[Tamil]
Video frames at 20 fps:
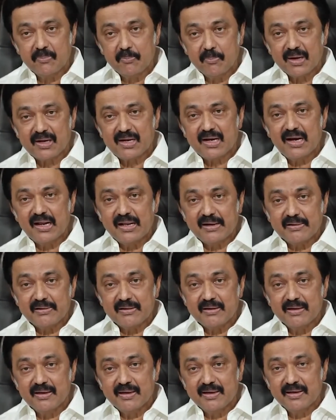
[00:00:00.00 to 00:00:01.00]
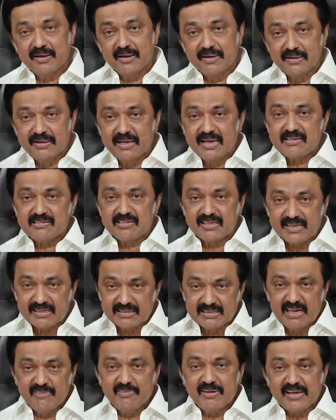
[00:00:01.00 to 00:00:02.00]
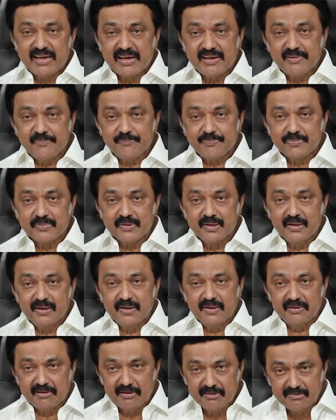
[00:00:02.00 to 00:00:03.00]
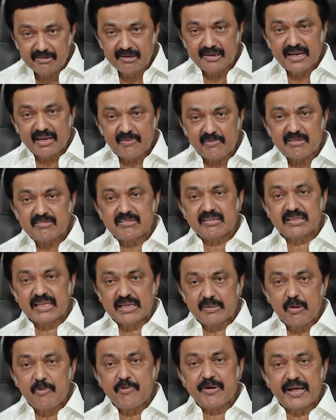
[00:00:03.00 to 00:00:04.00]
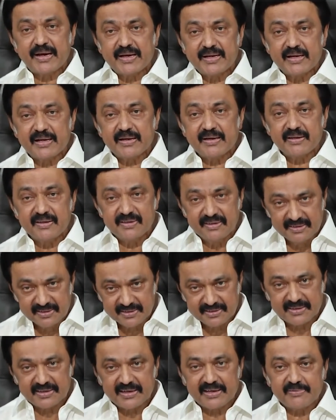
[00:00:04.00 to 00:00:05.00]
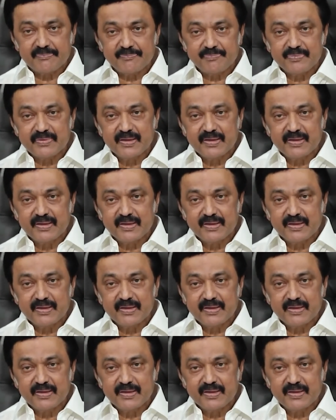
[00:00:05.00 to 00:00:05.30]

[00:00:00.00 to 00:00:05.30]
மக்களின் நேற்றைய தேவையை இன்று நிறைவேற்றி தருபவனாக இருக்கிறேன்